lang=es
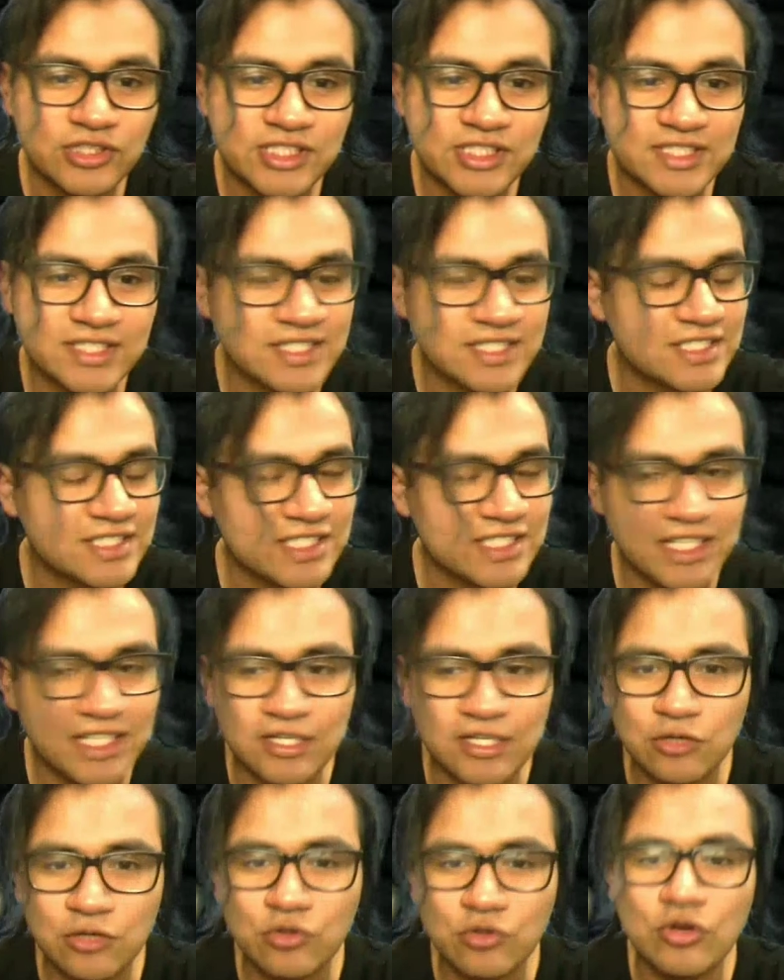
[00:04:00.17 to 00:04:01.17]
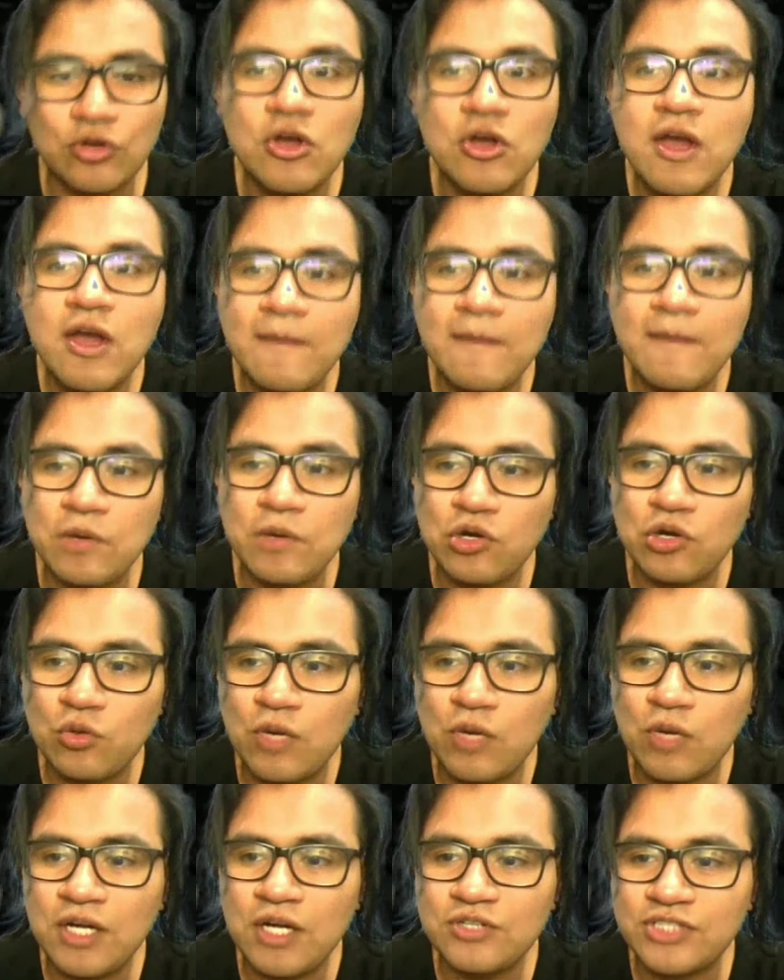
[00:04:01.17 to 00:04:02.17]
es decir que ninguno. Por lo
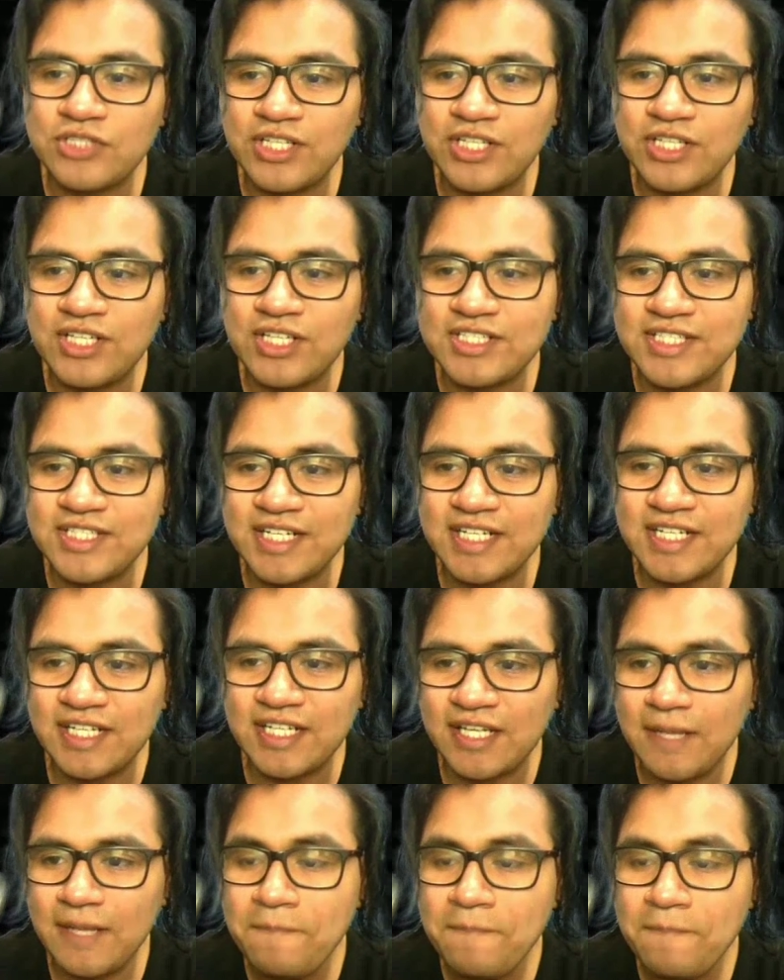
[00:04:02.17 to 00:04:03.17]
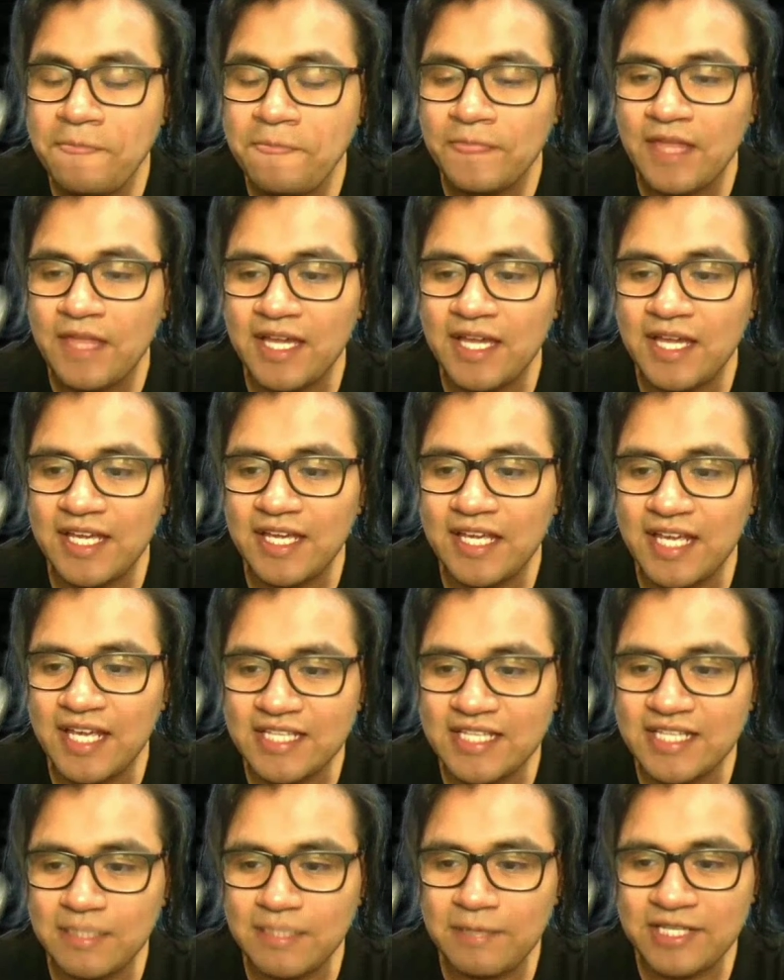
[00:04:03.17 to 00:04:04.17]
cual nos quiere decir que eh, esa
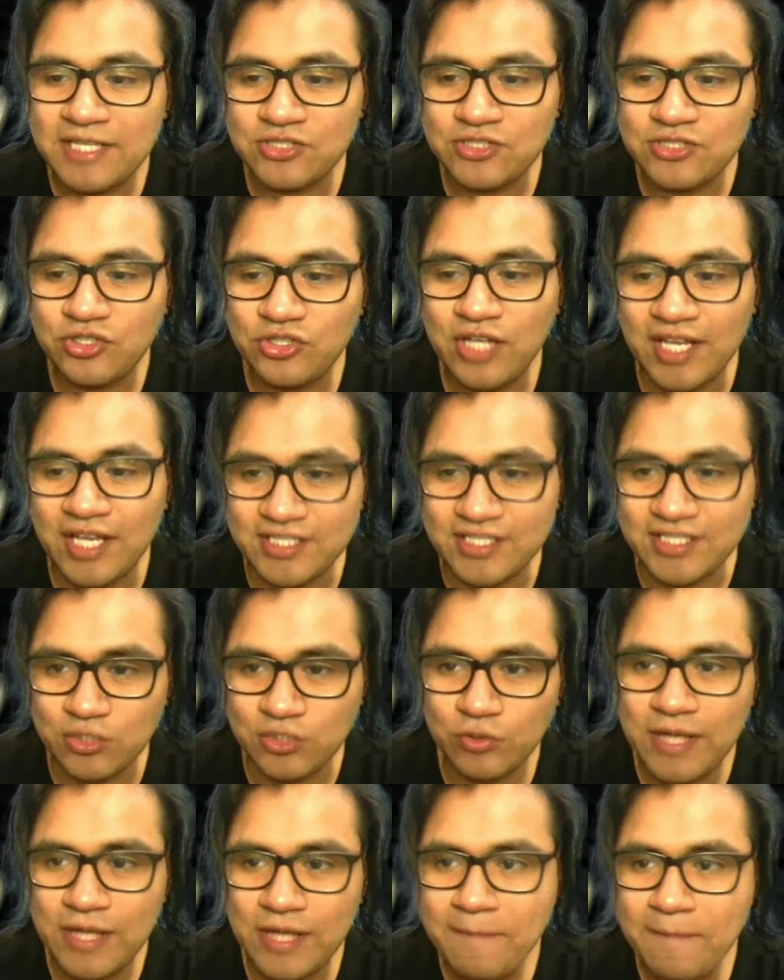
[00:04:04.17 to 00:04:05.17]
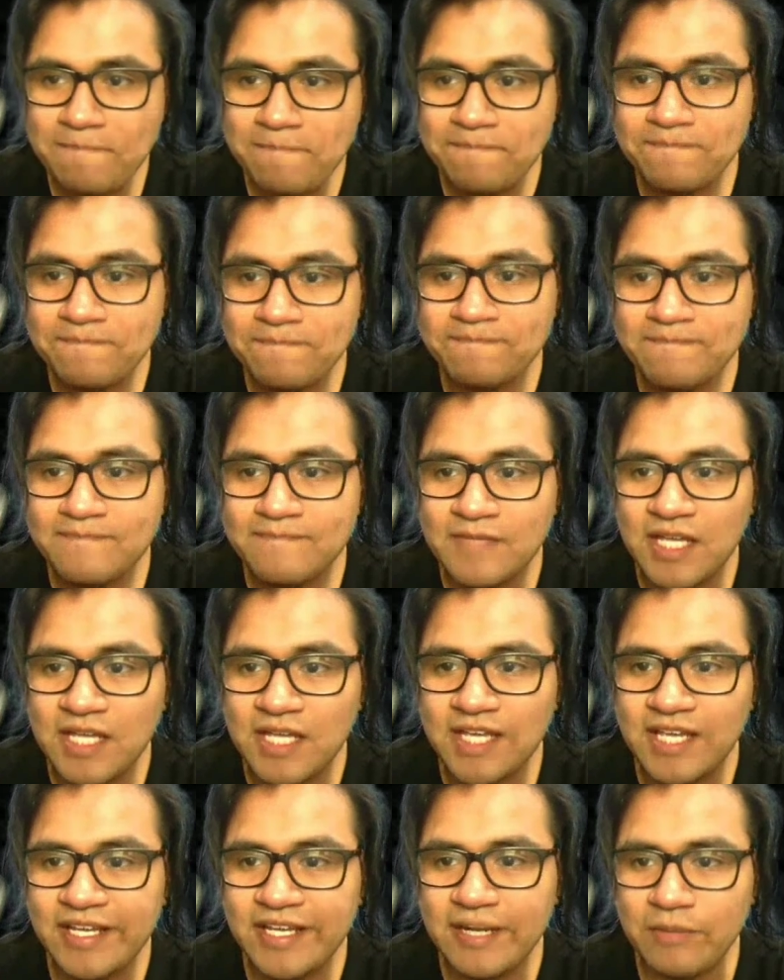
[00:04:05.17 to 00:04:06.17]
aplicación es segura y
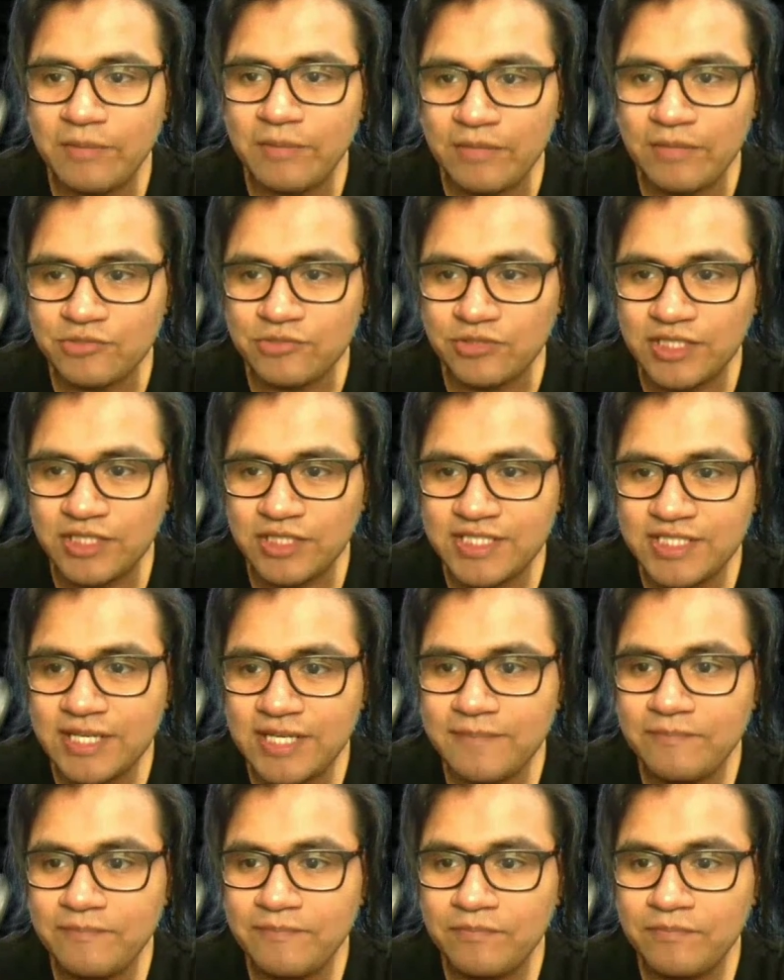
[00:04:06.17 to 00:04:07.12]
que la podemos utilizar.